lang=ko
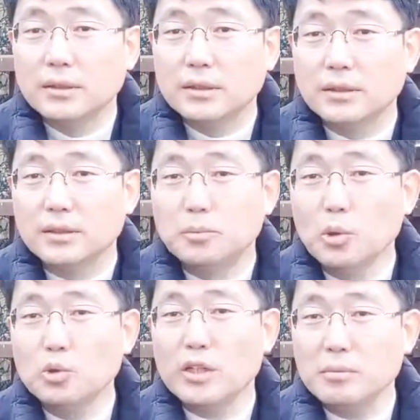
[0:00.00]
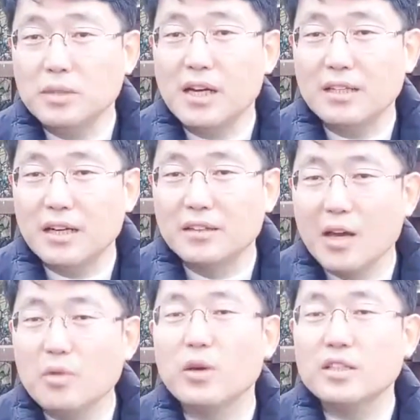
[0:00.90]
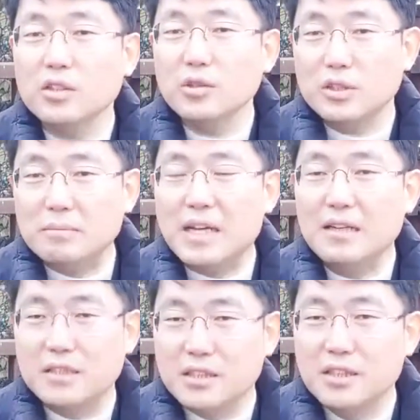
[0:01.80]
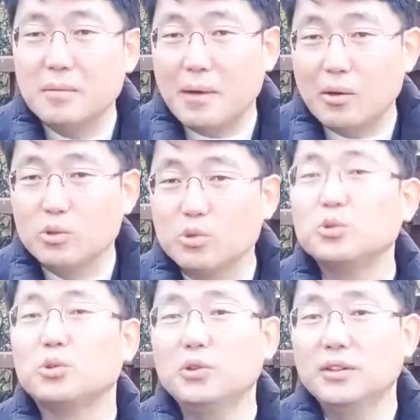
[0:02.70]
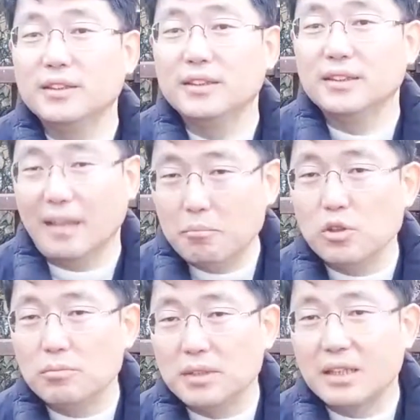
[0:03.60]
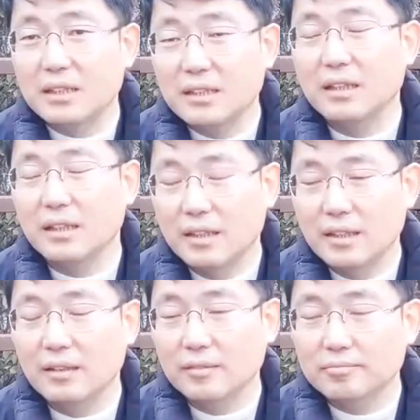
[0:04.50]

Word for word: 그 보수의 심장이란 대구에서도 심장 지역이 바로 중구 남구입니다. 그러네. 네.